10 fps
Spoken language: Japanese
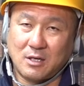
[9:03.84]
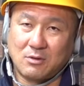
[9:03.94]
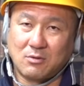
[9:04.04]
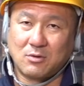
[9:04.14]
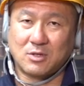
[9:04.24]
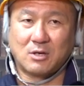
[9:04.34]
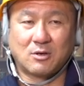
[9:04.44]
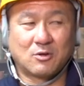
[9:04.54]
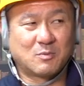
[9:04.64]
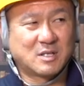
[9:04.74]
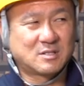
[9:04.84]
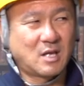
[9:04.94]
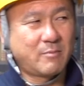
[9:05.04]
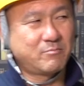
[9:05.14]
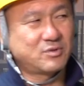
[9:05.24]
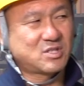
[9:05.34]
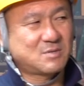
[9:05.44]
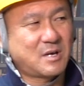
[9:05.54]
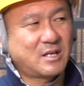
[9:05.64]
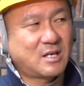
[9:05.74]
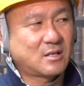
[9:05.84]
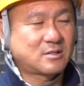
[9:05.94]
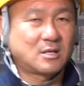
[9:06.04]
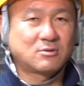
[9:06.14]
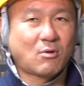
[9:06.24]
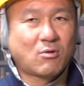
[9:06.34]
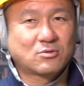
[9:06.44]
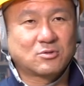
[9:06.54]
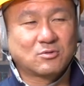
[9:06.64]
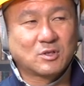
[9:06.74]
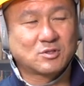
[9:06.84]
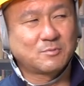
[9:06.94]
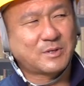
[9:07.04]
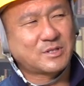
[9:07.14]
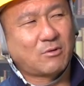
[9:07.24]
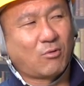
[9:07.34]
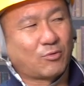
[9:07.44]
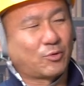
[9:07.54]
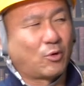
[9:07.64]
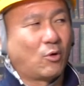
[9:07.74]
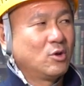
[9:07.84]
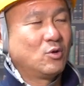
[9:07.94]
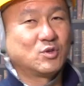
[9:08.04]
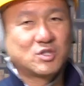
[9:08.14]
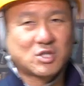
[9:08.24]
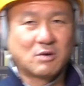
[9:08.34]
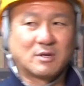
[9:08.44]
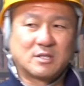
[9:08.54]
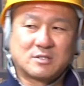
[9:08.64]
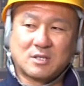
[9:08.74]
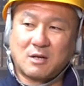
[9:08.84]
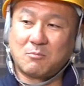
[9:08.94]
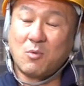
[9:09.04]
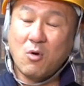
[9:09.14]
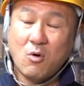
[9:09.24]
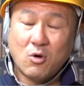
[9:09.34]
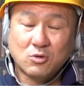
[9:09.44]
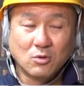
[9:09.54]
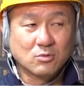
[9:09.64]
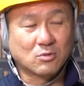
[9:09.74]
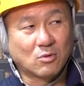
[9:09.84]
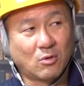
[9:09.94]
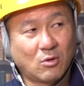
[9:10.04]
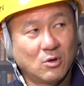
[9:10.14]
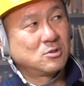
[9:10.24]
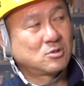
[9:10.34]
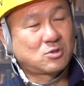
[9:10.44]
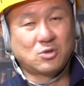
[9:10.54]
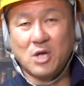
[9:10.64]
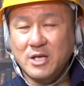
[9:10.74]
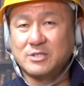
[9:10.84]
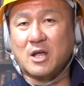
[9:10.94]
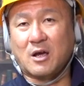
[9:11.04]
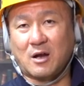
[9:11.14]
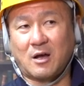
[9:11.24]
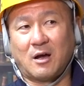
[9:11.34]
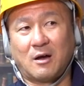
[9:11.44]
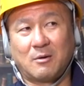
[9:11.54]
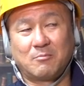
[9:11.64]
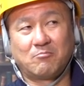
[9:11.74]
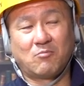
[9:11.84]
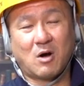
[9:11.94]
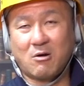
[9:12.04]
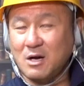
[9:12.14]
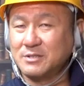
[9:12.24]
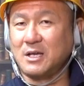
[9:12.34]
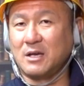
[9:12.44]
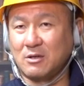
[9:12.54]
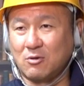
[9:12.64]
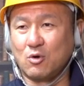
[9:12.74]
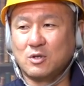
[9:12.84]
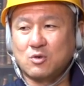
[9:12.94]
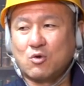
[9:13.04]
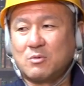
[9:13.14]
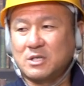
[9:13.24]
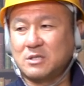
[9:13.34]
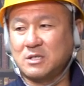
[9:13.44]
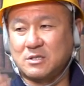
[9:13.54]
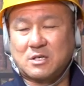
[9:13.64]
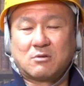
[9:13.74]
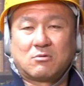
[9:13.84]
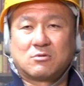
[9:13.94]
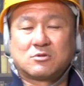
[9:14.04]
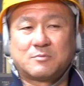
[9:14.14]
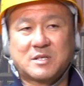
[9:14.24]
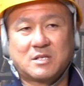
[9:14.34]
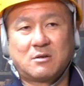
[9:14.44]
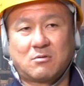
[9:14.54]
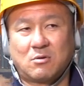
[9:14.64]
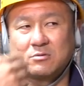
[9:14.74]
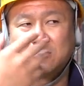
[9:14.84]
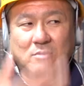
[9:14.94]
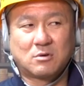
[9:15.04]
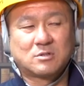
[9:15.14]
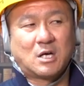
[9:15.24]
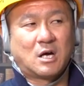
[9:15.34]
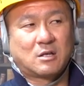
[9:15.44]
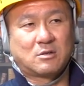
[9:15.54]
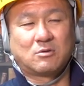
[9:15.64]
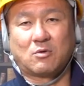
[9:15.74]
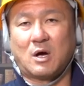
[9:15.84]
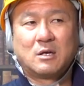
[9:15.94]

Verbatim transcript: いところってあるけど、まあ、全部自前でやってるとこっていうのは、スーパーセネコンの四次下請けって言ったら、もうほとんど少ないんじゃないかな。まあ、わかんないけど、俺はそこまでね、ゼネコン、スーパーゼネコンの、じゃあっていうのは、やっ